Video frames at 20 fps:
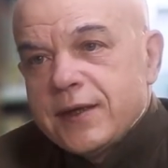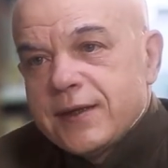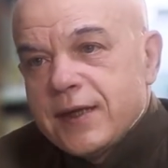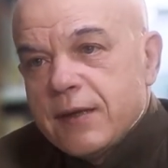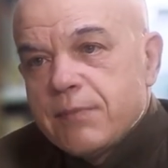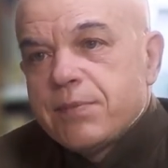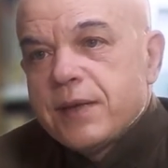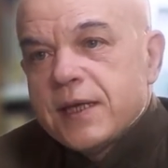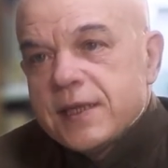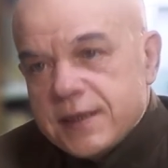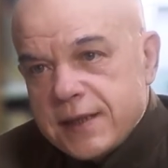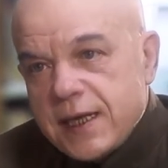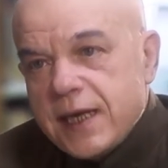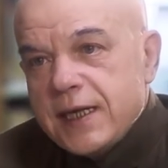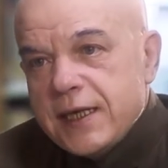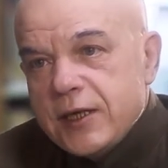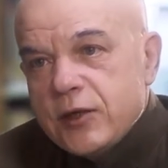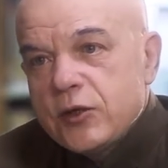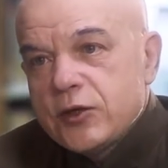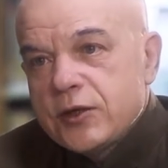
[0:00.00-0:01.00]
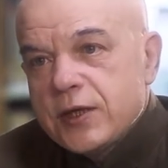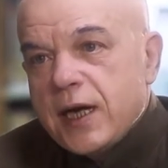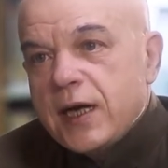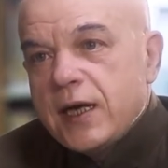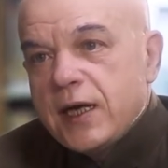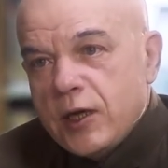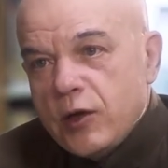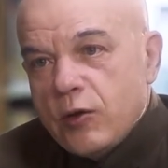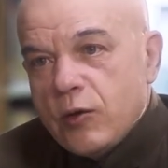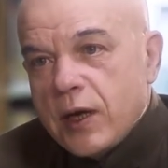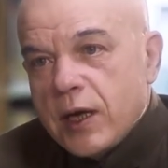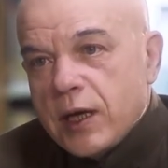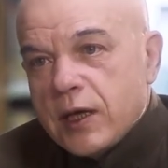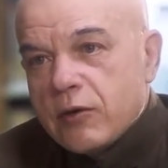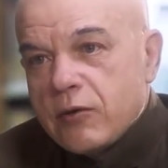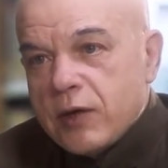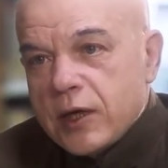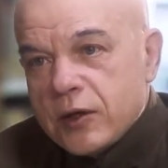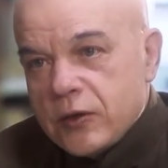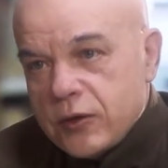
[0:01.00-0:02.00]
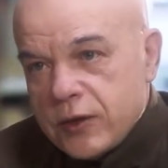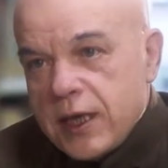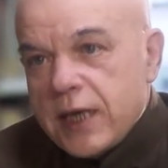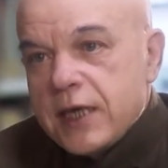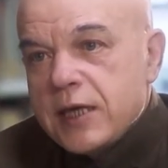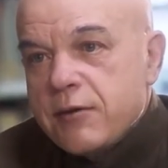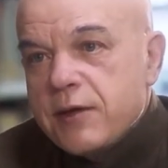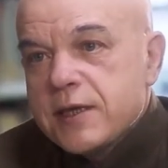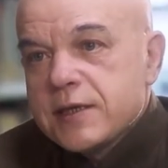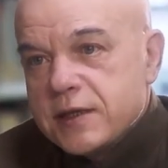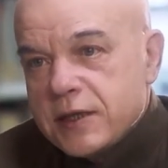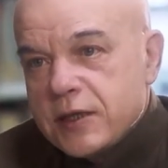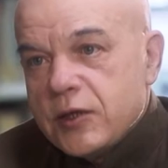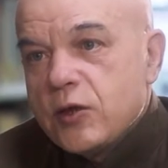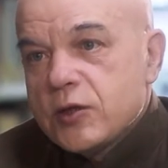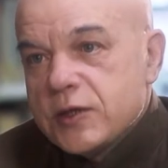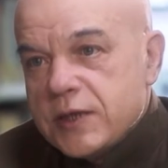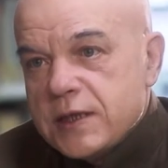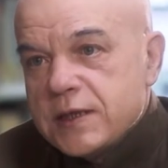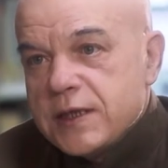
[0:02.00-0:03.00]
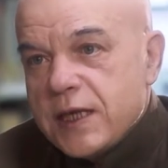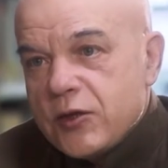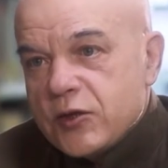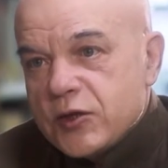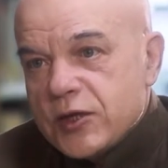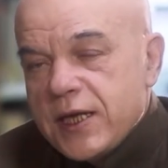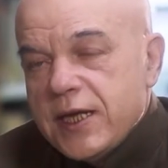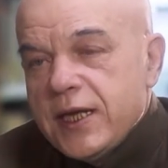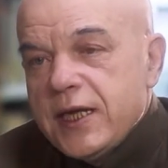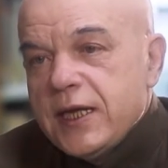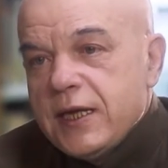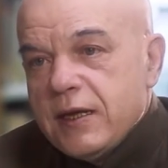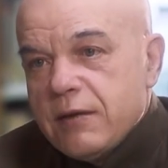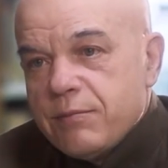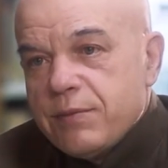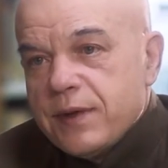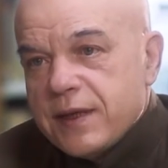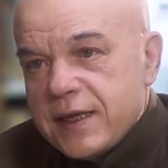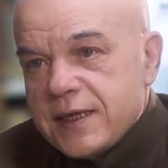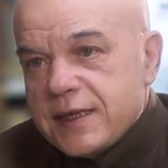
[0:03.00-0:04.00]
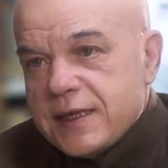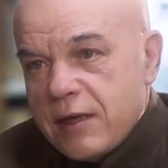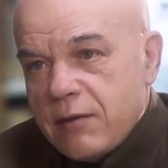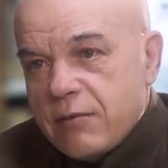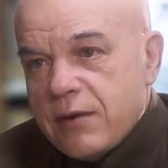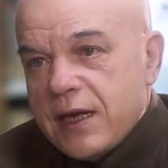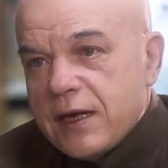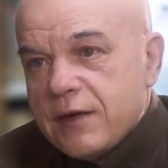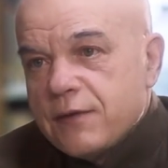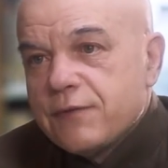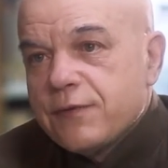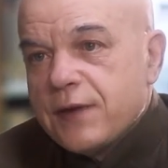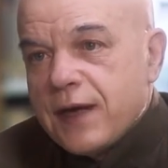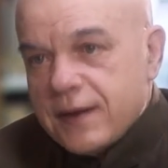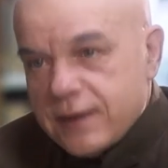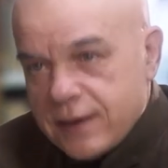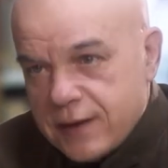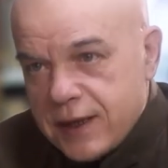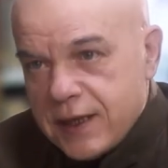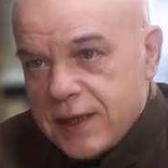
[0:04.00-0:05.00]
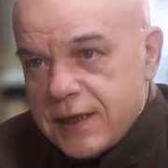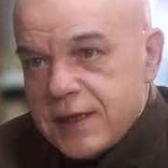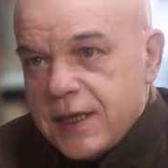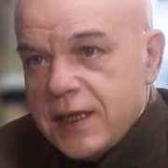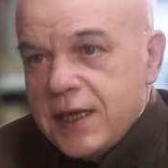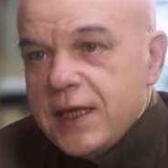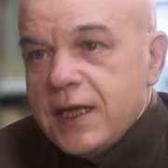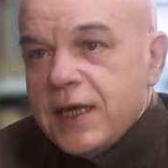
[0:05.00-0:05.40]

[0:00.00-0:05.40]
de pensar en otra lengua y cuando ya llevas cinco o seis años empiezas a hablar en francés,